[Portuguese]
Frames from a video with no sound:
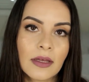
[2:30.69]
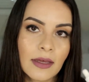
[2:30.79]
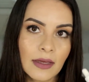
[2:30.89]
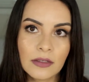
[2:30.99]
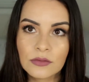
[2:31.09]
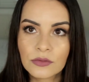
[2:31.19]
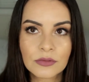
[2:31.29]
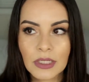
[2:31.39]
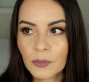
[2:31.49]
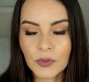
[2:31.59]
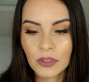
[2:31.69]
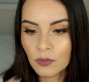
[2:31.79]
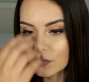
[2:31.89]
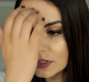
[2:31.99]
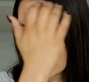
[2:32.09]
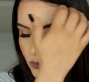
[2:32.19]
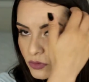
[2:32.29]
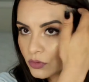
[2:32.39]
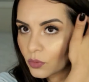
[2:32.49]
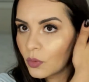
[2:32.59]
É, no tempo que eu usei
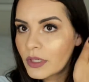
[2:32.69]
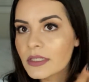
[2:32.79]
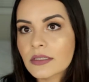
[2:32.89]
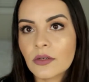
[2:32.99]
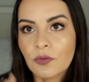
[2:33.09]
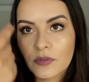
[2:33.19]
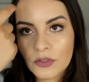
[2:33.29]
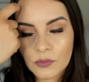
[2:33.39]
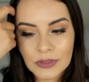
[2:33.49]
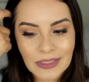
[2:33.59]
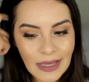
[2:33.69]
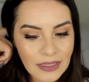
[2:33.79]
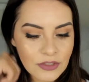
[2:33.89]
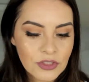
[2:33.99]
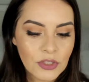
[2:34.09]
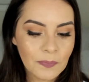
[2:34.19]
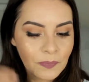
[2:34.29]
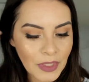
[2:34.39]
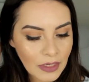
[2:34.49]
os dois, eu fiz um teste,